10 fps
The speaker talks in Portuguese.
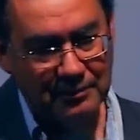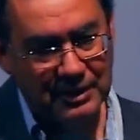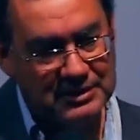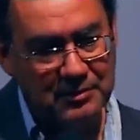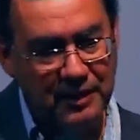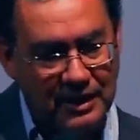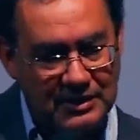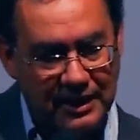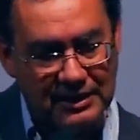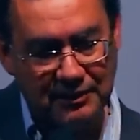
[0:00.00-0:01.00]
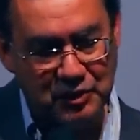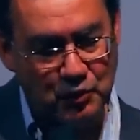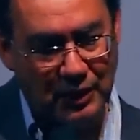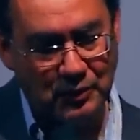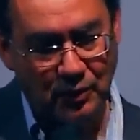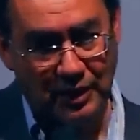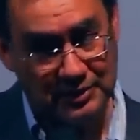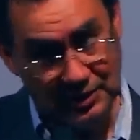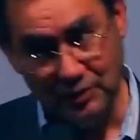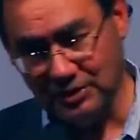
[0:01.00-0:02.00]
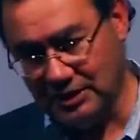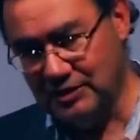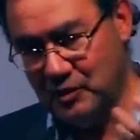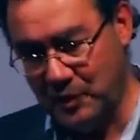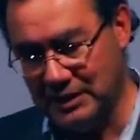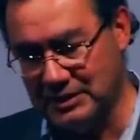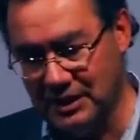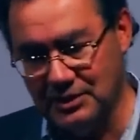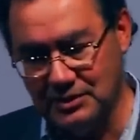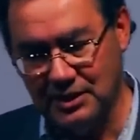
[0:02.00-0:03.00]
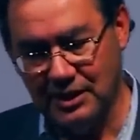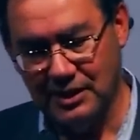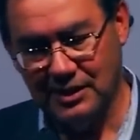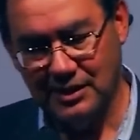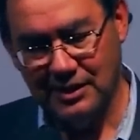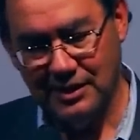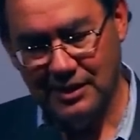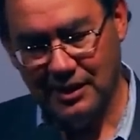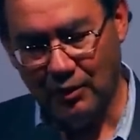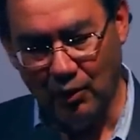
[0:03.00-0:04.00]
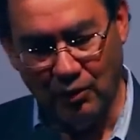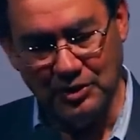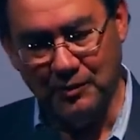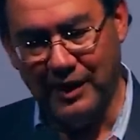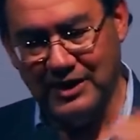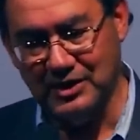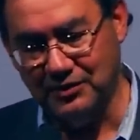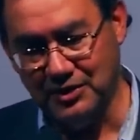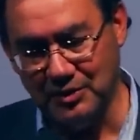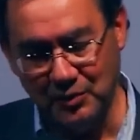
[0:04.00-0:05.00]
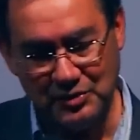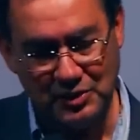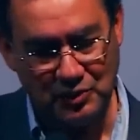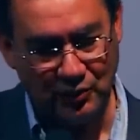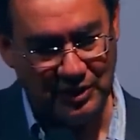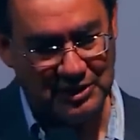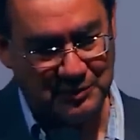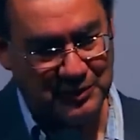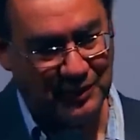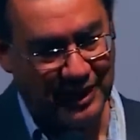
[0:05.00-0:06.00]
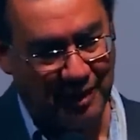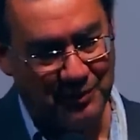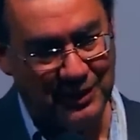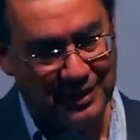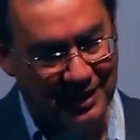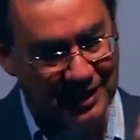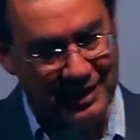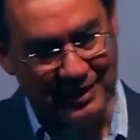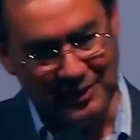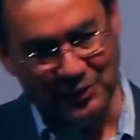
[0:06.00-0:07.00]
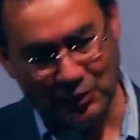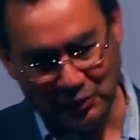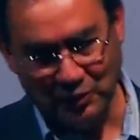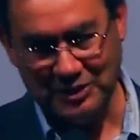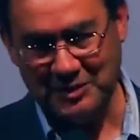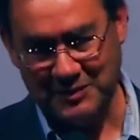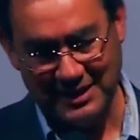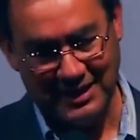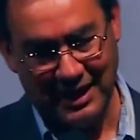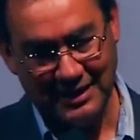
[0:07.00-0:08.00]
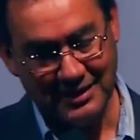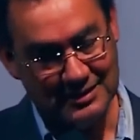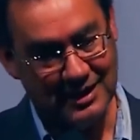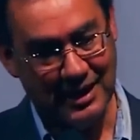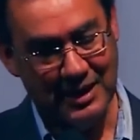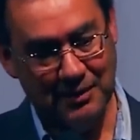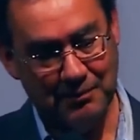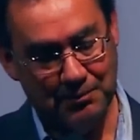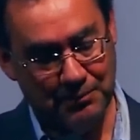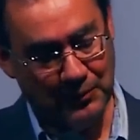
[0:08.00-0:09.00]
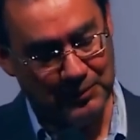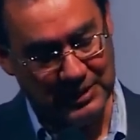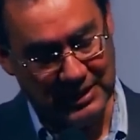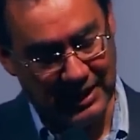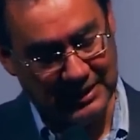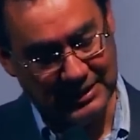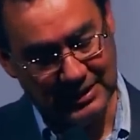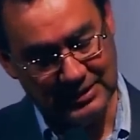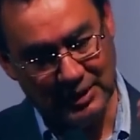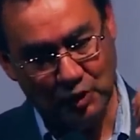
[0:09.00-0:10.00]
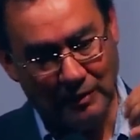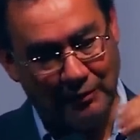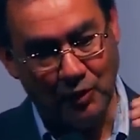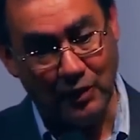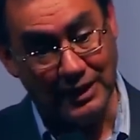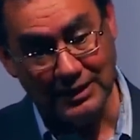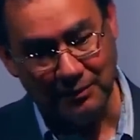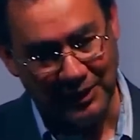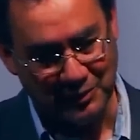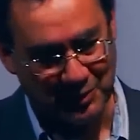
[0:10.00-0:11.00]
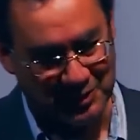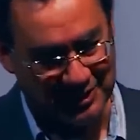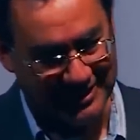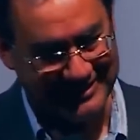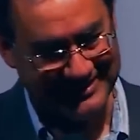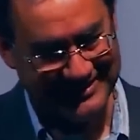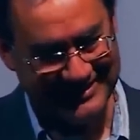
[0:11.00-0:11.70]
Mas, em média, a cada 24 horas. E eu já tive pacientes, ao longo de mais de 20 mil sessões de psicoterapia e consultas psiquiátricas, psiquiátricas que tomavam 40 banhos por dia.